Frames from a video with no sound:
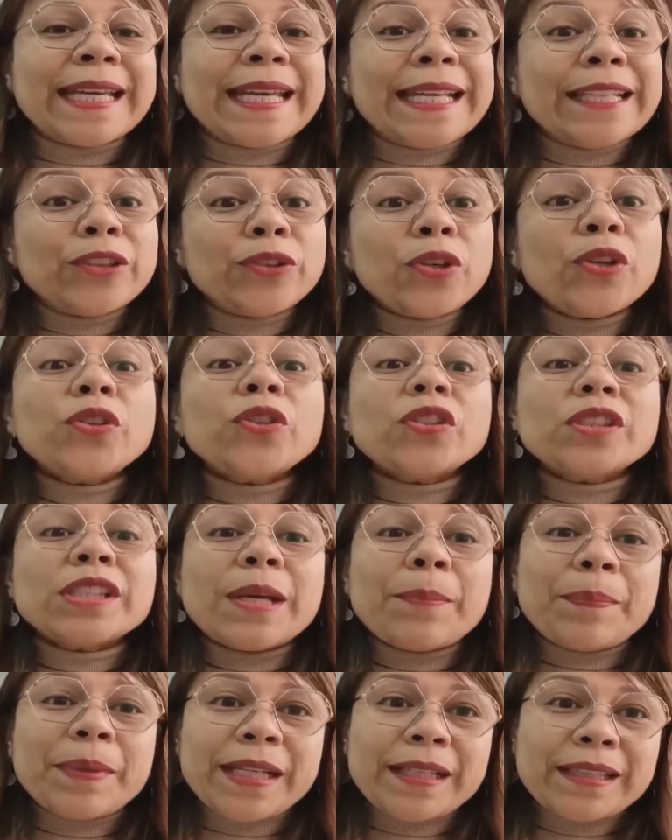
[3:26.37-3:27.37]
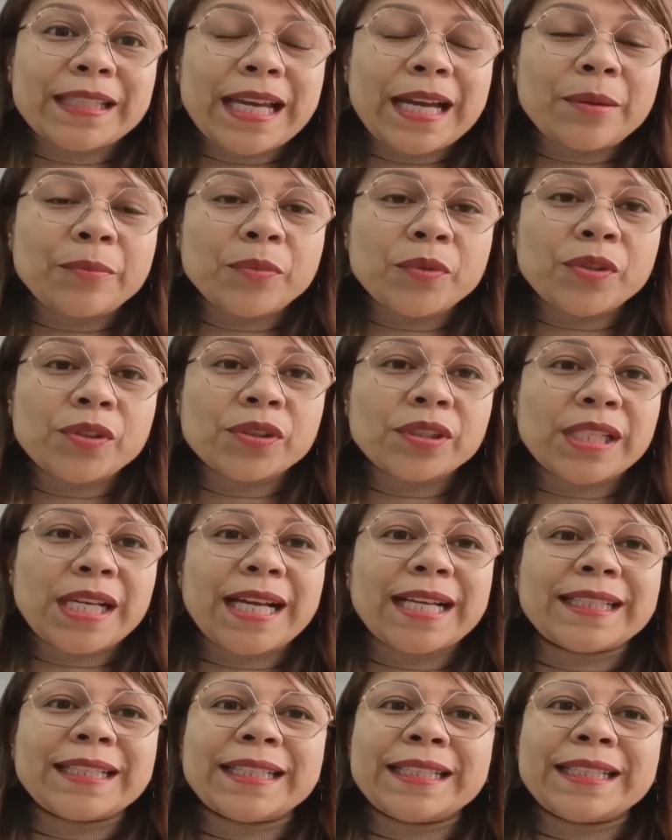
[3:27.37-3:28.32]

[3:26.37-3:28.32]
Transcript: que todos aprendamos a